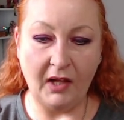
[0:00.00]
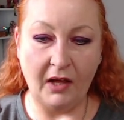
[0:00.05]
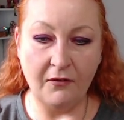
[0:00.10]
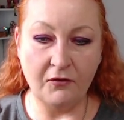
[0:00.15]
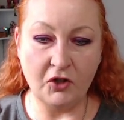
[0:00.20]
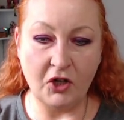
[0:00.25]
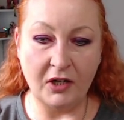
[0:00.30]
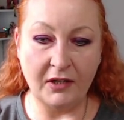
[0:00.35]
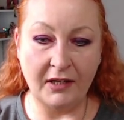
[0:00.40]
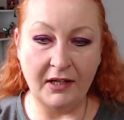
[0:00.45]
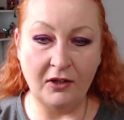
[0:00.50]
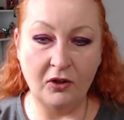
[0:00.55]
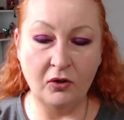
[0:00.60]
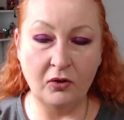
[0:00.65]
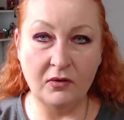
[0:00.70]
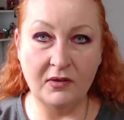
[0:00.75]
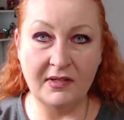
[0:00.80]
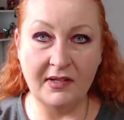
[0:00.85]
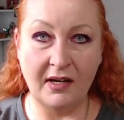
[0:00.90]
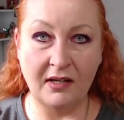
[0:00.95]
wszelkiego
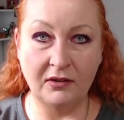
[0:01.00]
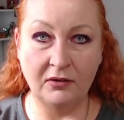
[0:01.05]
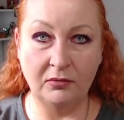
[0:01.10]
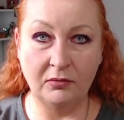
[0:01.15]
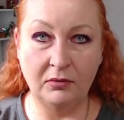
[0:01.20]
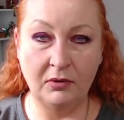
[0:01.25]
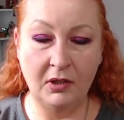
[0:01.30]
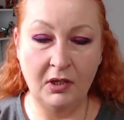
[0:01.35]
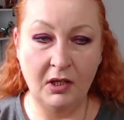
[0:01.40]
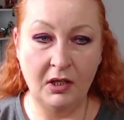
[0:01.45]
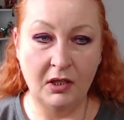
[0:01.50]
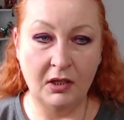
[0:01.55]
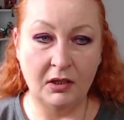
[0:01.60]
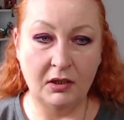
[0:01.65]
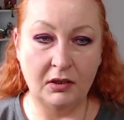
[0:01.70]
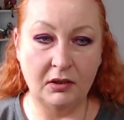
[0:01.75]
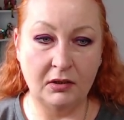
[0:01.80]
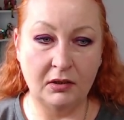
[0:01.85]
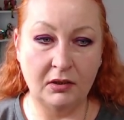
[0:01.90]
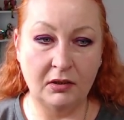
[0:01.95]
rodzaju
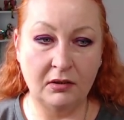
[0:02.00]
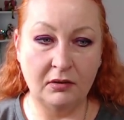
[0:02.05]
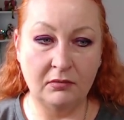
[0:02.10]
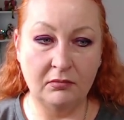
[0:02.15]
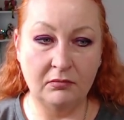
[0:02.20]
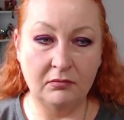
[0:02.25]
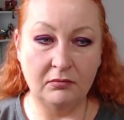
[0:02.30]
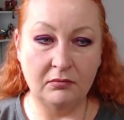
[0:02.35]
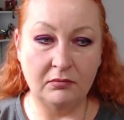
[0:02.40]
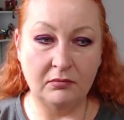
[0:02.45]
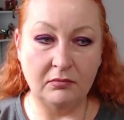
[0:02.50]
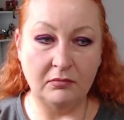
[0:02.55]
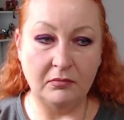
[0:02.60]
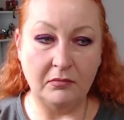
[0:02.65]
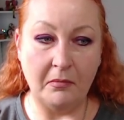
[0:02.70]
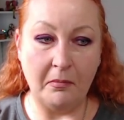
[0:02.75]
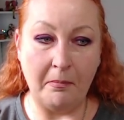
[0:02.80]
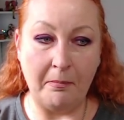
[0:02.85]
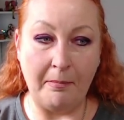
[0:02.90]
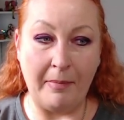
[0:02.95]

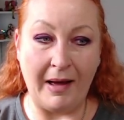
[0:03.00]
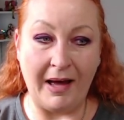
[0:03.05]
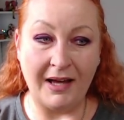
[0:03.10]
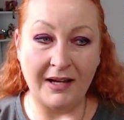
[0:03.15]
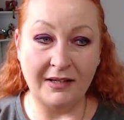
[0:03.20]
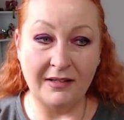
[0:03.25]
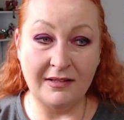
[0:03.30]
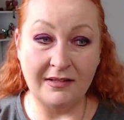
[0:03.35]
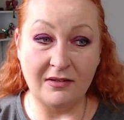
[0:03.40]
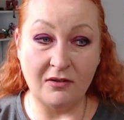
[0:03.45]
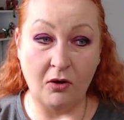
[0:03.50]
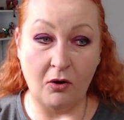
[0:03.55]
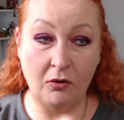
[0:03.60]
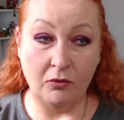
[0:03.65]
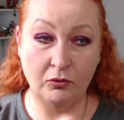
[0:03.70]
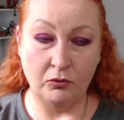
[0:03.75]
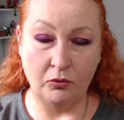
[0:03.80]
bardzo